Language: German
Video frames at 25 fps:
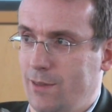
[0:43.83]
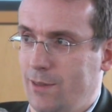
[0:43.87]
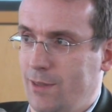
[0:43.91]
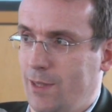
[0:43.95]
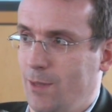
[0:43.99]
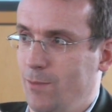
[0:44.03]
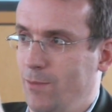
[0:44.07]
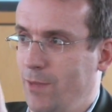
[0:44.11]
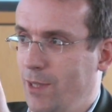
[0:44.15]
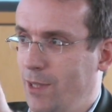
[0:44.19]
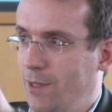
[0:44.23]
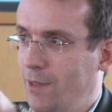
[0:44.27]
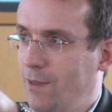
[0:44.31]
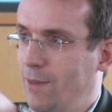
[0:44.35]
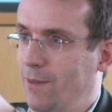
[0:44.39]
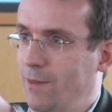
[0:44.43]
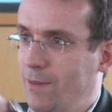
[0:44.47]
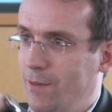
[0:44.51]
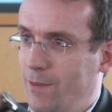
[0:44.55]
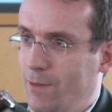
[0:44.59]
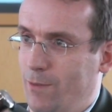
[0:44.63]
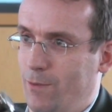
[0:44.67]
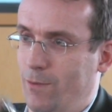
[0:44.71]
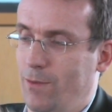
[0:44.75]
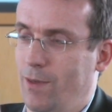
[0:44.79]
Deshalb war ich
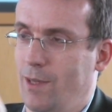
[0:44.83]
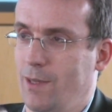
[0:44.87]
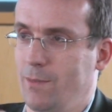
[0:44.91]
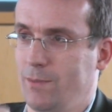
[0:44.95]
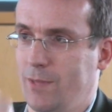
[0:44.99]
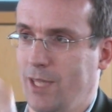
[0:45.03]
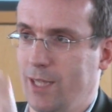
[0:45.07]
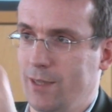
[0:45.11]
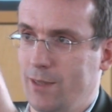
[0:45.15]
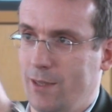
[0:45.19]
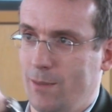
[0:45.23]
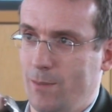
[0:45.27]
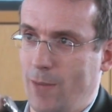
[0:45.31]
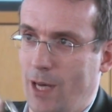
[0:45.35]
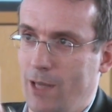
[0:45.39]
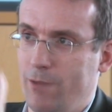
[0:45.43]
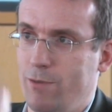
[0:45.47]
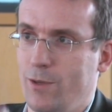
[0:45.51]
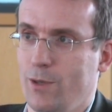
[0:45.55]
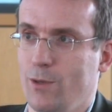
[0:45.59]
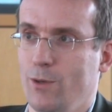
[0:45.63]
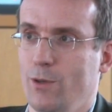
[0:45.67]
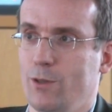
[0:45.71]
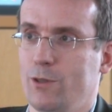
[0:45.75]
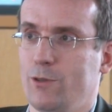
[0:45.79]
äh, ganz am
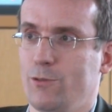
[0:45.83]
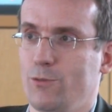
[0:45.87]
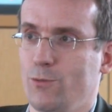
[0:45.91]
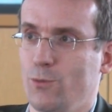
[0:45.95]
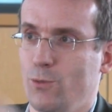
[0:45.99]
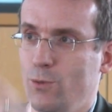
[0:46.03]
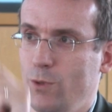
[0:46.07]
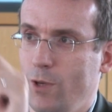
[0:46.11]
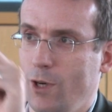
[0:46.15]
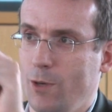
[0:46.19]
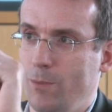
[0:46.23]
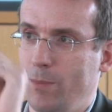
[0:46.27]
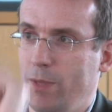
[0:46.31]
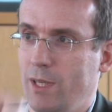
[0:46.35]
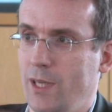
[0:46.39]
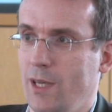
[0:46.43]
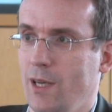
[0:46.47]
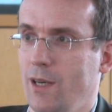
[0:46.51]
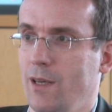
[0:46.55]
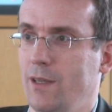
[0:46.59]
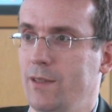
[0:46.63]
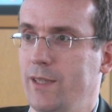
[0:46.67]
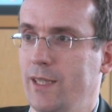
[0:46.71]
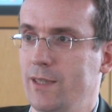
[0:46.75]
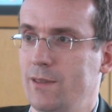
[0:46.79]
Anfang heute früh auch bei
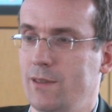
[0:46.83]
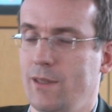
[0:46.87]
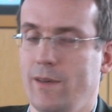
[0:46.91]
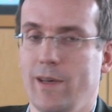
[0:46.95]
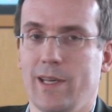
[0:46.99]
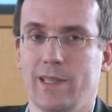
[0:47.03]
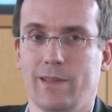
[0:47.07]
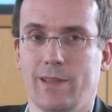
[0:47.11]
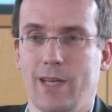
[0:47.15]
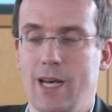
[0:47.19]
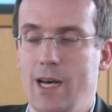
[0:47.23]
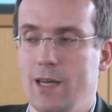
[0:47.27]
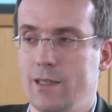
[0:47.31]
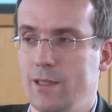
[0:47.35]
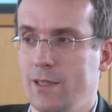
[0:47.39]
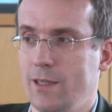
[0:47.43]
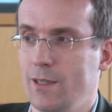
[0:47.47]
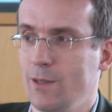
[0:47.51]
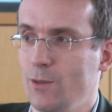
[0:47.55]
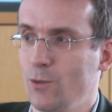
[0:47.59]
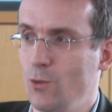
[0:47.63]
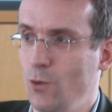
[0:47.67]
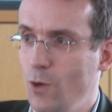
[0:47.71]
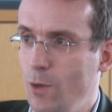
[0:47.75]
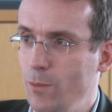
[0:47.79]
der
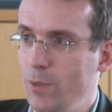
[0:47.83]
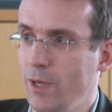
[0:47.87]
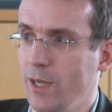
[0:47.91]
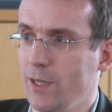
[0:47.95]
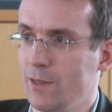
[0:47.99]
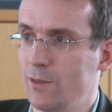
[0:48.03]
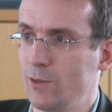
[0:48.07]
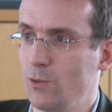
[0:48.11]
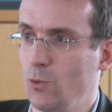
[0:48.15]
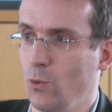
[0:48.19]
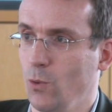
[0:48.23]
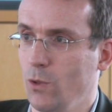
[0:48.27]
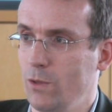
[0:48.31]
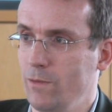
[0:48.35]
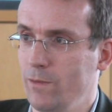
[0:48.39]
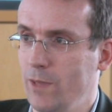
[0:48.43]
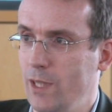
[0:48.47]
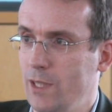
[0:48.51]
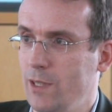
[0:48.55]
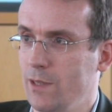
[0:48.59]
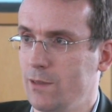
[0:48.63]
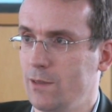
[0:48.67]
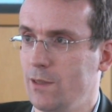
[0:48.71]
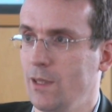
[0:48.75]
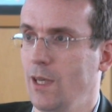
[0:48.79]
netzwerkartigen Kooperation,
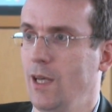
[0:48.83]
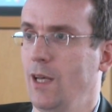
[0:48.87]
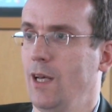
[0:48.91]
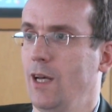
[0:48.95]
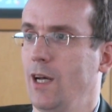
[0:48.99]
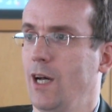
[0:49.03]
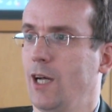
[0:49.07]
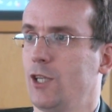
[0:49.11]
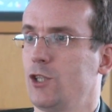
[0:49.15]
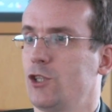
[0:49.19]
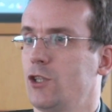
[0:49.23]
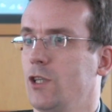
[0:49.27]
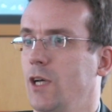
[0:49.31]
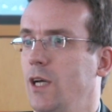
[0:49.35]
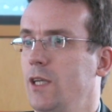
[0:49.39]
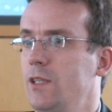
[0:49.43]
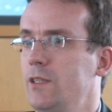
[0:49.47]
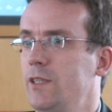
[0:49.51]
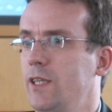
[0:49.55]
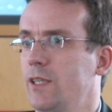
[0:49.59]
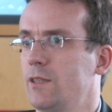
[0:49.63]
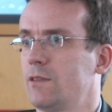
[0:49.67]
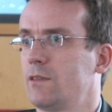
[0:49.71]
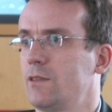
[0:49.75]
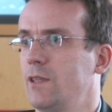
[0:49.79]
weil das
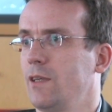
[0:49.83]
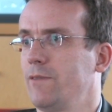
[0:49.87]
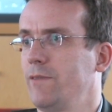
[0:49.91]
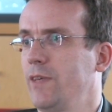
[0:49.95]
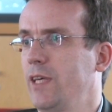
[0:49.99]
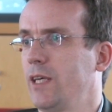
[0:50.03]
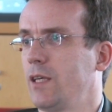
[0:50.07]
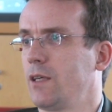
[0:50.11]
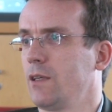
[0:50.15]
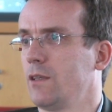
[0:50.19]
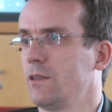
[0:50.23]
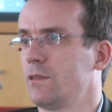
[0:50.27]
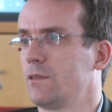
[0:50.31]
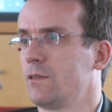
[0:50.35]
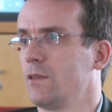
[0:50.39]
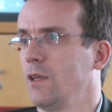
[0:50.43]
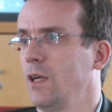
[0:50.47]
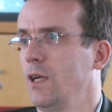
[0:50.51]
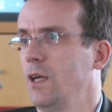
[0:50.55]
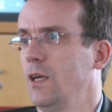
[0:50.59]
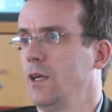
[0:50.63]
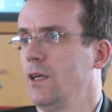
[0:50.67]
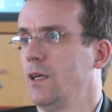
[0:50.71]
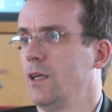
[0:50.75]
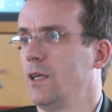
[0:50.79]
anscheinend jetzt der Weg ist,
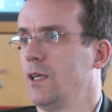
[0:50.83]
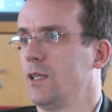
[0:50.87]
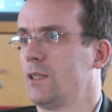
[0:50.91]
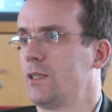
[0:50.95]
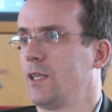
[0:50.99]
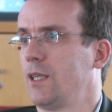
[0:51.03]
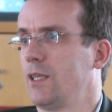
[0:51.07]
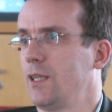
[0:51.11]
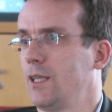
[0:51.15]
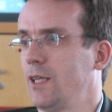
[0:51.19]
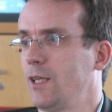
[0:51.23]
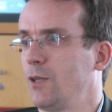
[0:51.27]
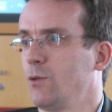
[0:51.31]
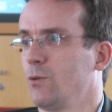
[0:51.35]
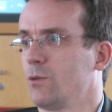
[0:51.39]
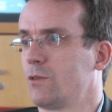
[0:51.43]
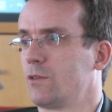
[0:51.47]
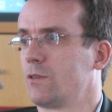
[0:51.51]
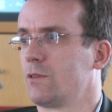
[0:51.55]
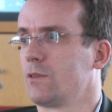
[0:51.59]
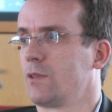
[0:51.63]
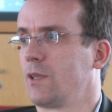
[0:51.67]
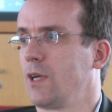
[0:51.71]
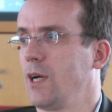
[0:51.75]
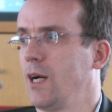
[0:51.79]
äh, den ich
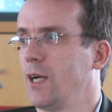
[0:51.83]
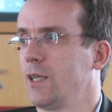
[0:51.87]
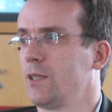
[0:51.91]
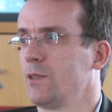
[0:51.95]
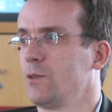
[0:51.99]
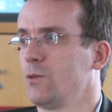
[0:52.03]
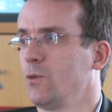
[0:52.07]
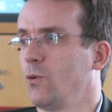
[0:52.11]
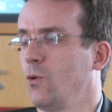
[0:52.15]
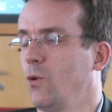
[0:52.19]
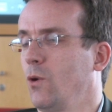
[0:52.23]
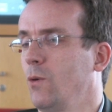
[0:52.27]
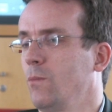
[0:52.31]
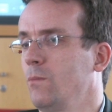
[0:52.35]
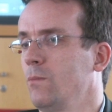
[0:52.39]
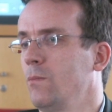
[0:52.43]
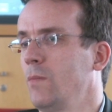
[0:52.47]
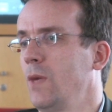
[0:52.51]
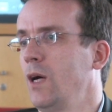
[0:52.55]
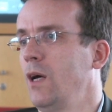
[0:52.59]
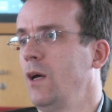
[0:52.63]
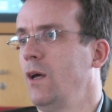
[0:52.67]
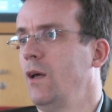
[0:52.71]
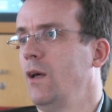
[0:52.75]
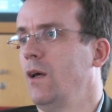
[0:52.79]
nutzen kann,
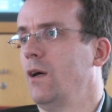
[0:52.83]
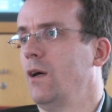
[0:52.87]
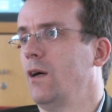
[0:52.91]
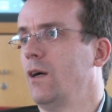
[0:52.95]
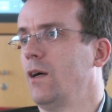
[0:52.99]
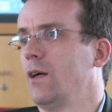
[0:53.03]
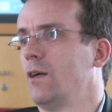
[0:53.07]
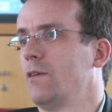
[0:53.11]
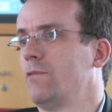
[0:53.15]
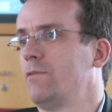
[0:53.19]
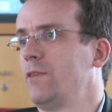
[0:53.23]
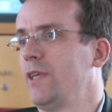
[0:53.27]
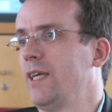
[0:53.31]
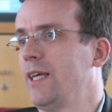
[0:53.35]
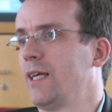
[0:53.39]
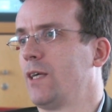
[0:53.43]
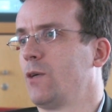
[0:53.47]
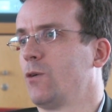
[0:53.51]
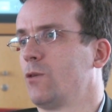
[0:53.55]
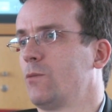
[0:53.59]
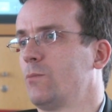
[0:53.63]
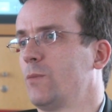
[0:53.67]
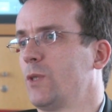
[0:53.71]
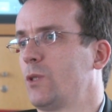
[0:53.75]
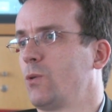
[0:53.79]
um äh,
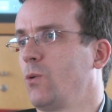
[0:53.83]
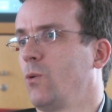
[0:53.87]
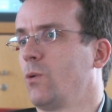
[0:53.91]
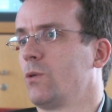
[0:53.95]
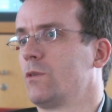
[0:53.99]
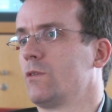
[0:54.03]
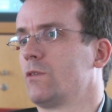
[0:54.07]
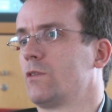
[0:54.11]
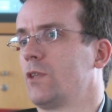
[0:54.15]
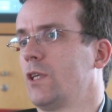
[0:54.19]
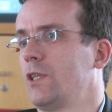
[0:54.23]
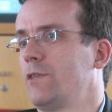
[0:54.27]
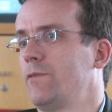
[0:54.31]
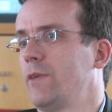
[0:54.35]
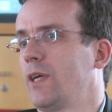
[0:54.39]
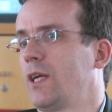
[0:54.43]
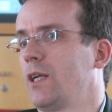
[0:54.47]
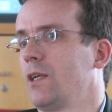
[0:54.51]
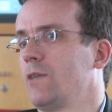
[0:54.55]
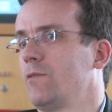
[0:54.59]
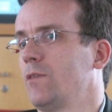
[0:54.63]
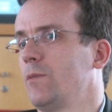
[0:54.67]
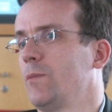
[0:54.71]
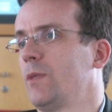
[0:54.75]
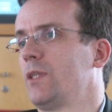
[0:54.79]
Wege und Methoden zu
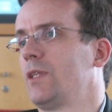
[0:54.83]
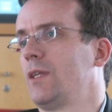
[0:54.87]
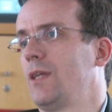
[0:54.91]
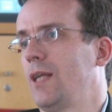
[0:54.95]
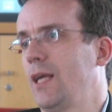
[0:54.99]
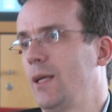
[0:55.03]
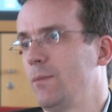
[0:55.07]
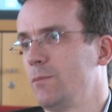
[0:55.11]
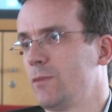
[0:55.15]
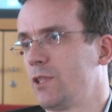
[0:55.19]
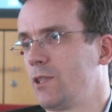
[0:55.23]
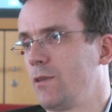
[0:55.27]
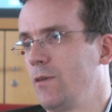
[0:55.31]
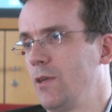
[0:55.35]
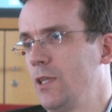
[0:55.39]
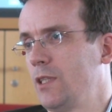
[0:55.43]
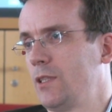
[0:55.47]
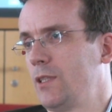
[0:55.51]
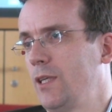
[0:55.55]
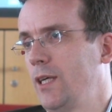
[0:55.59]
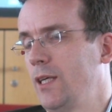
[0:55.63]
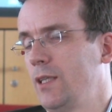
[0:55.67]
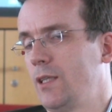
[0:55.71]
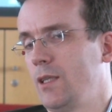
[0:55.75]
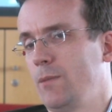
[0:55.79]
entwickeln, wie man die
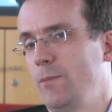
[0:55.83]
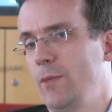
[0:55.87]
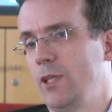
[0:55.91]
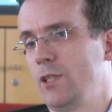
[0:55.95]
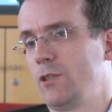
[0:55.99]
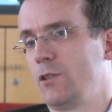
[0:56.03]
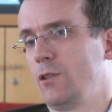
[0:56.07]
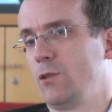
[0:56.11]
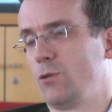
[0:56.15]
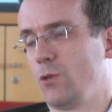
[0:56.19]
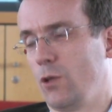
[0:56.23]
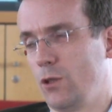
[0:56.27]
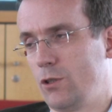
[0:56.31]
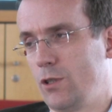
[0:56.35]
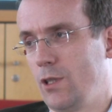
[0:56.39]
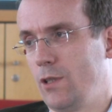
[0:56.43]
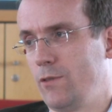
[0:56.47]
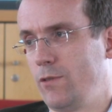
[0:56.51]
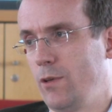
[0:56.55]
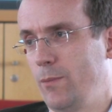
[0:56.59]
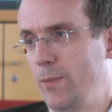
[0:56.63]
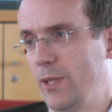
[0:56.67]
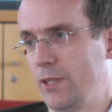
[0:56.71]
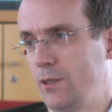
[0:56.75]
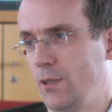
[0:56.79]
Lebensqualität der Menschen in
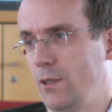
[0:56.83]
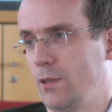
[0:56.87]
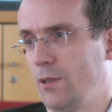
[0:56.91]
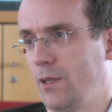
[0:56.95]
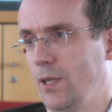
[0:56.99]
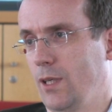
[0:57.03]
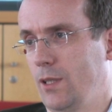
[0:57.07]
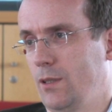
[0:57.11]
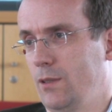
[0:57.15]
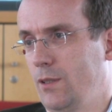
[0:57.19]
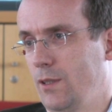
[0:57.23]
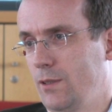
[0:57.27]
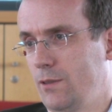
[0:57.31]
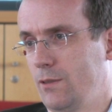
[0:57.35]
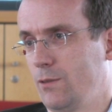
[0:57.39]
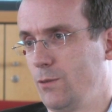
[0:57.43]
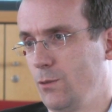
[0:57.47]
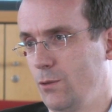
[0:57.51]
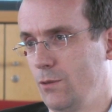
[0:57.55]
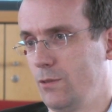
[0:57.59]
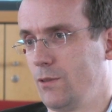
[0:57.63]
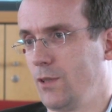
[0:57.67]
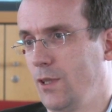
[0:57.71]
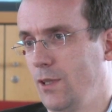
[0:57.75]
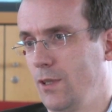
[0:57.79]
Deutschland verbessern kann. Das ist
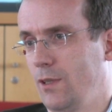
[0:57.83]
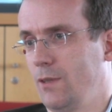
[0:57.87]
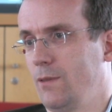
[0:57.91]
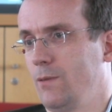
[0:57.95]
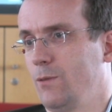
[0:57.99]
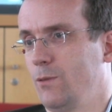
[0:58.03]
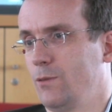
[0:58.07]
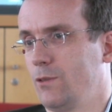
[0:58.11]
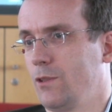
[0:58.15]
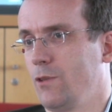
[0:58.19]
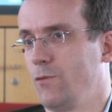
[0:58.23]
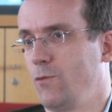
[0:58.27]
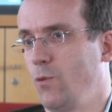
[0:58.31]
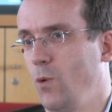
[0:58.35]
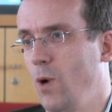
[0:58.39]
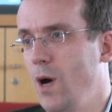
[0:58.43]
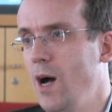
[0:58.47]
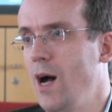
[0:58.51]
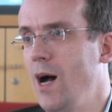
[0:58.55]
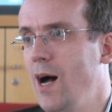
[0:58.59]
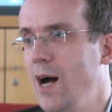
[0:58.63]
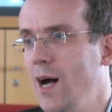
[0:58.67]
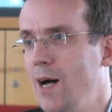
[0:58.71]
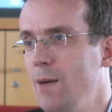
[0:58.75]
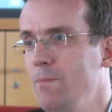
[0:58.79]
unser, unser
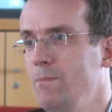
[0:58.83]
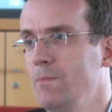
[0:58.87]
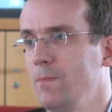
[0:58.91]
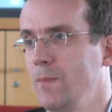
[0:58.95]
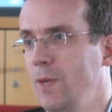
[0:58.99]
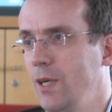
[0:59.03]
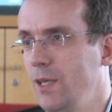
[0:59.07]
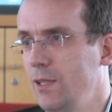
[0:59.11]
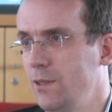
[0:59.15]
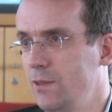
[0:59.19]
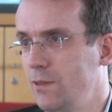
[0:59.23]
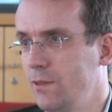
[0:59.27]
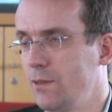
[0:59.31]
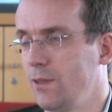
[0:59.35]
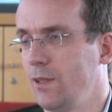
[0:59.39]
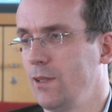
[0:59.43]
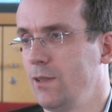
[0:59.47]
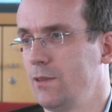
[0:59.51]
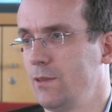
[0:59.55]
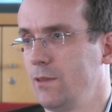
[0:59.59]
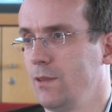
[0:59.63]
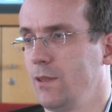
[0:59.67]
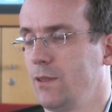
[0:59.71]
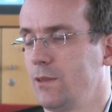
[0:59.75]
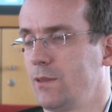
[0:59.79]
Vorhaben als,
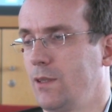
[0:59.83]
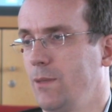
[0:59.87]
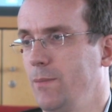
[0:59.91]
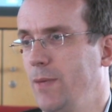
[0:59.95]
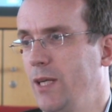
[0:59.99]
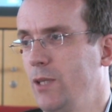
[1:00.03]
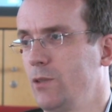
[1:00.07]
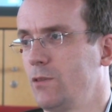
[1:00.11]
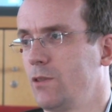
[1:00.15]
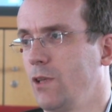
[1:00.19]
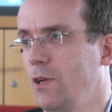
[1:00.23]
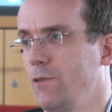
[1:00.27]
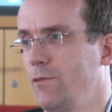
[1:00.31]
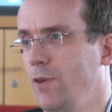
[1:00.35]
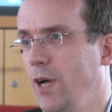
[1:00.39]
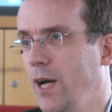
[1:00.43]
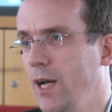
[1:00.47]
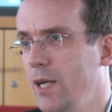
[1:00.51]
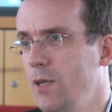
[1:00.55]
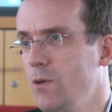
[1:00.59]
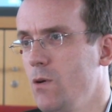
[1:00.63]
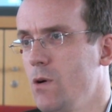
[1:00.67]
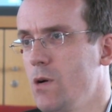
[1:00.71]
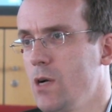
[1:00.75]
als, als gemeinnütziger Verein